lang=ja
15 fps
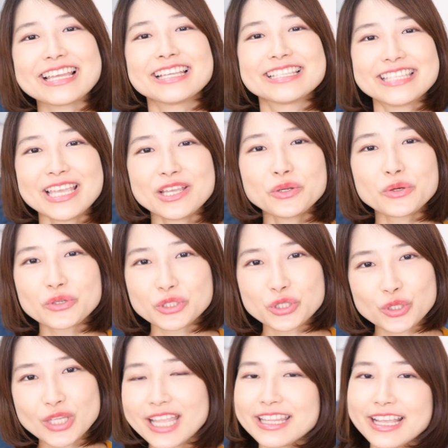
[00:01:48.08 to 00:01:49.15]
在全国
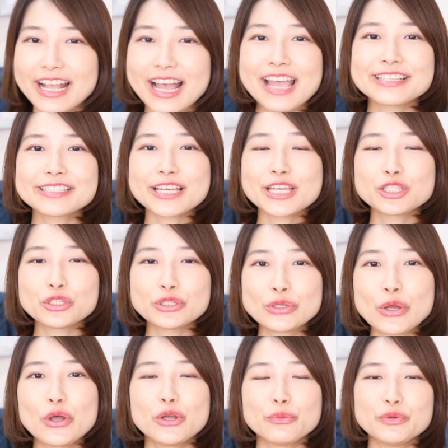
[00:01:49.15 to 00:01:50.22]
書店で開催中
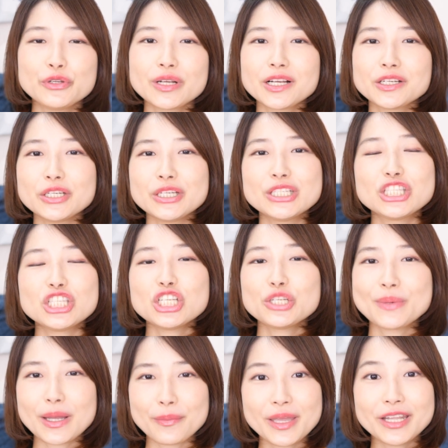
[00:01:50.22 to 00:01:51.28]
の文学
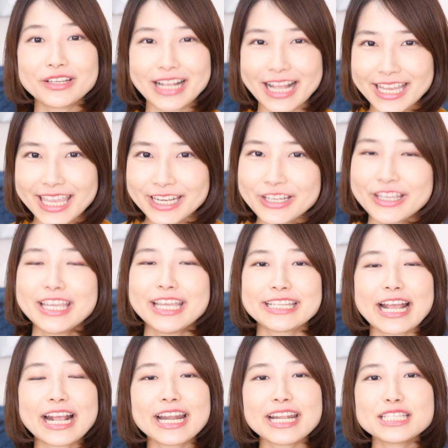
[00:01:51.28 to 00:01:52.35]
YouTuber ベル×
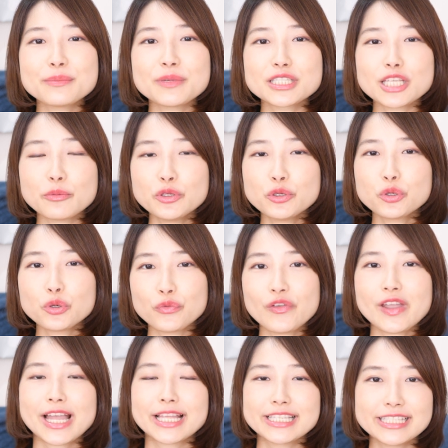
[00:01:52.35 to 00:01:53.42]
宝島社文庫
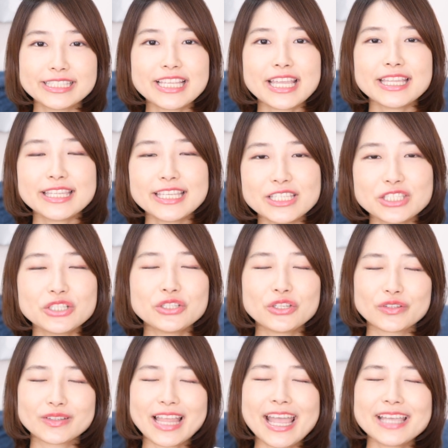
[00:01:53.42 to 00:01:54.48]
フェア2020
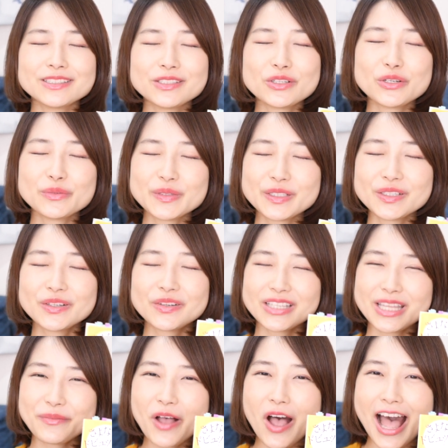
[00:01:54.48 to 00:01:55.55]
の大賞文庫
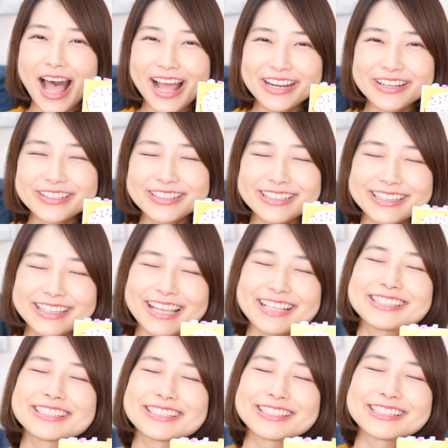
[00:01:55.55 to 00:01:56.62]
でもあるん
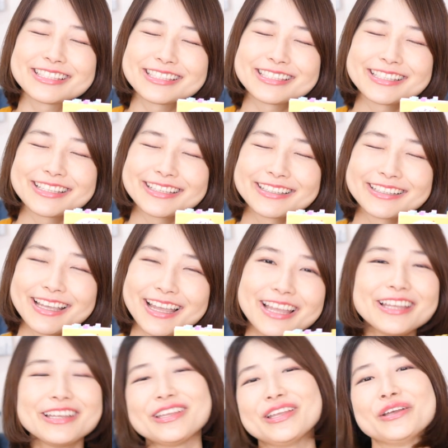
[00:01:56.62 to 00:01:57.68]
です。
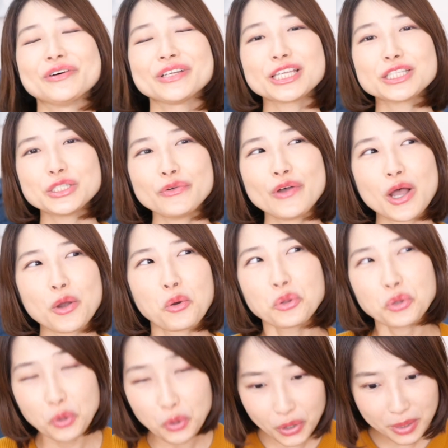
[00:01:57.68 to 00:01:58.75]
私はこ
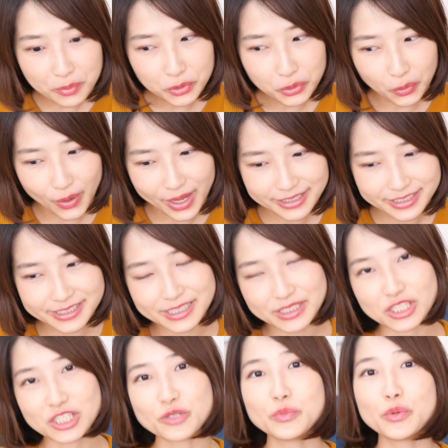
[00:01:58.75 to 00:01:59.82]
のコラボのお話が
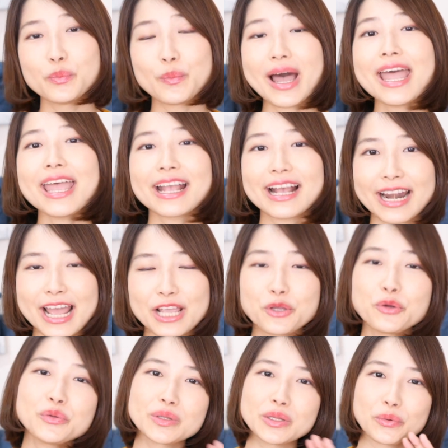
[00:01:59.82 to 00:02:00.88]
進む前から
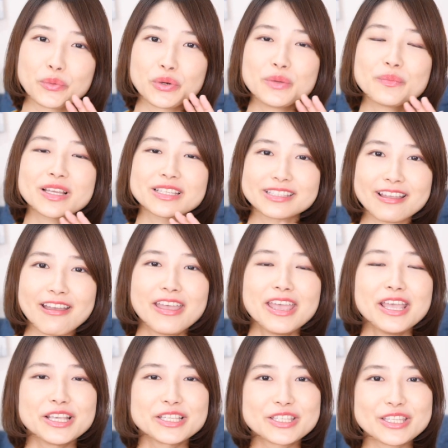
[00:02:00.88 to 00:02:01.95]
読んでおりまして、
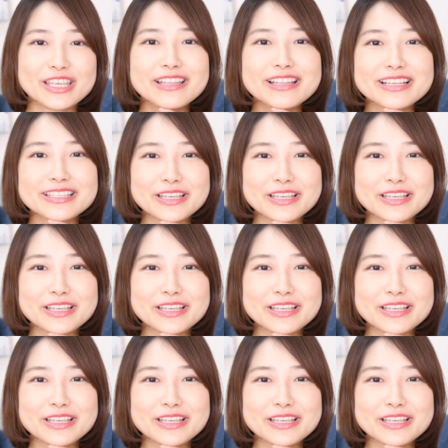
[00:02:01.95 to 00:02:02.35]
好きな